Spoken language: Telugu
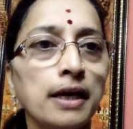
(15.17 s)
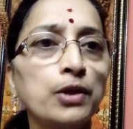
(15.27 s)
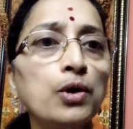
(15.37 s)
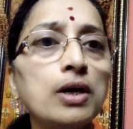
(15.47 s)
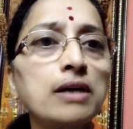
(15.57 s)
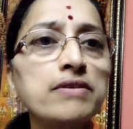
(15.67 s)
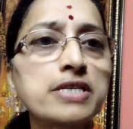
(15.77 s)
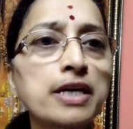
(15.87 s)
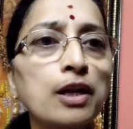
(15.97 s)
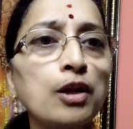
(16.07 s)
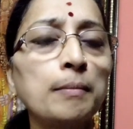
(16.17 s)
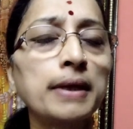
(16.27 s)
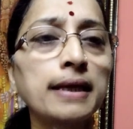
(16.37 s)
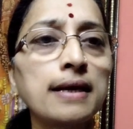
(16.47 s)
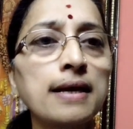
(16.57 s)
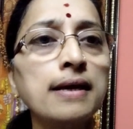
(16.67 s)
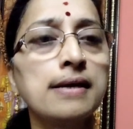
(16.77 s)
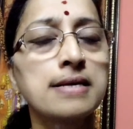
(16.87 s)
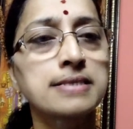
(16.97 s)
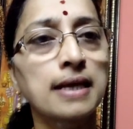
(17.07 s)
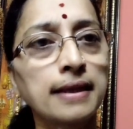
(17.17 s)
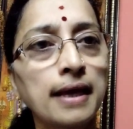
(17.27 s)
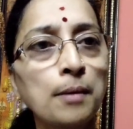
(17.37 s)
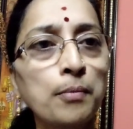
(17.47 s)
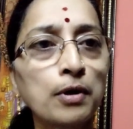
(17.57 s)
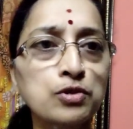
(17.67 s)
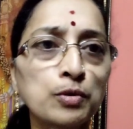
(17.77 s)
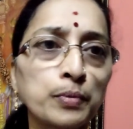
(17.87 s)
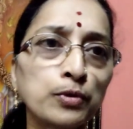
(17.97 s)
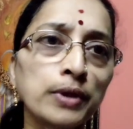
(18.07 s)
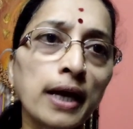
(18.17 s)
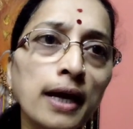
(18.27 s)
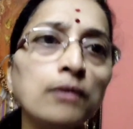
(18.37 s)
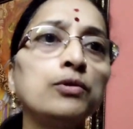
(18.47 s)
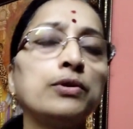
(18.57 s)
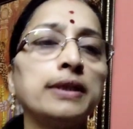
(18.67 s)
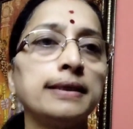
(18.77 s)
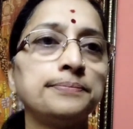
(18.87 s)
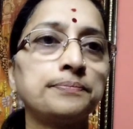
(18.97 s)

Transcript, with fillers: ఏదో ఒక విషయంలో మనకి సందేహం పడుచూపుతూనే ఉంటుంది